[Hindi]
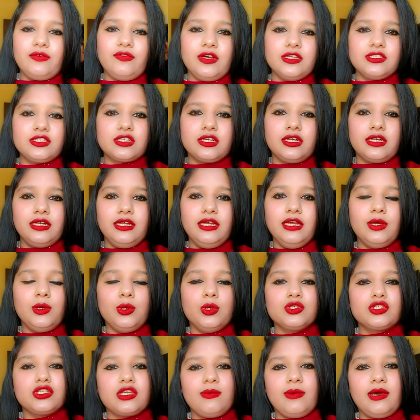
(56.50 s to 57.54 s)
ब्रेकफास्ट करने
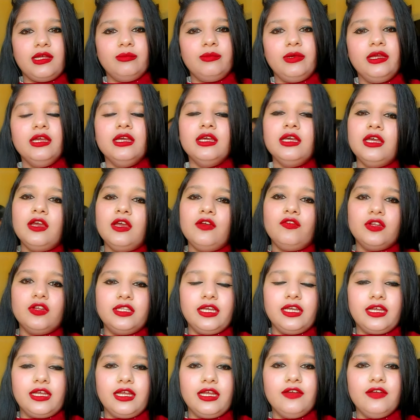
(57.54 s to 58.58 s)
और उसके बाद में
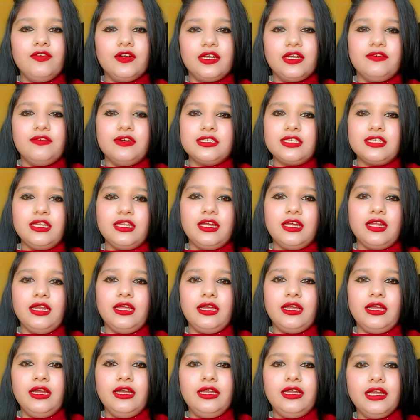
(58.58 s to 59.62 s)
फिर देखेंगे फटाफट से
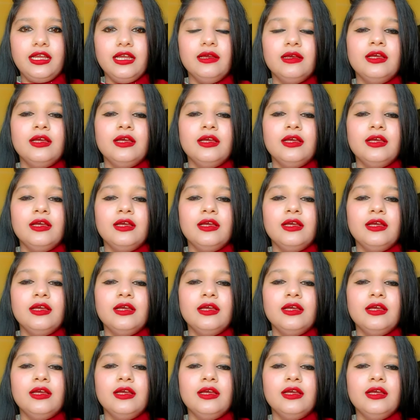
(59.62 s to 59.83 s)
निकलेंगे हाँ। ठीक